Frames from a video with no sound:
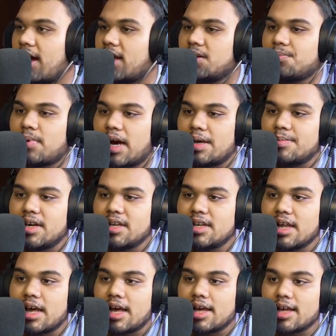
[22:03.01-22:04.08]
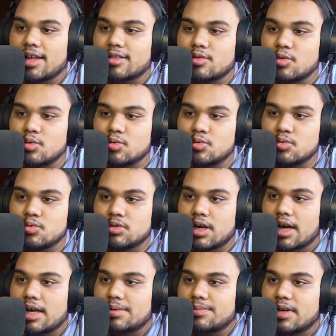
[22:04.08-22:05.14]
अरे फाइबर लाया तो हूँ
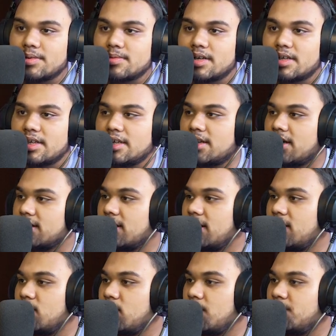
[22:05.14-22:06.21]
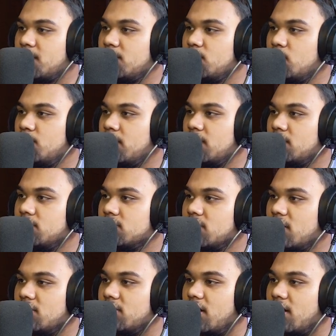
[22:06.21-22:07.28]
कहा है फाइबर ये रहना लो अपने मुंह में
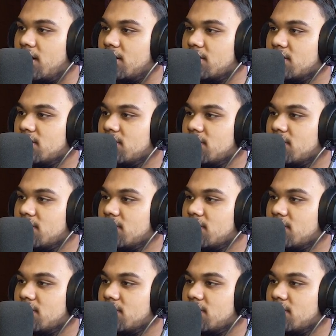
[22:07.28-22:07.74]
घुसाओ यार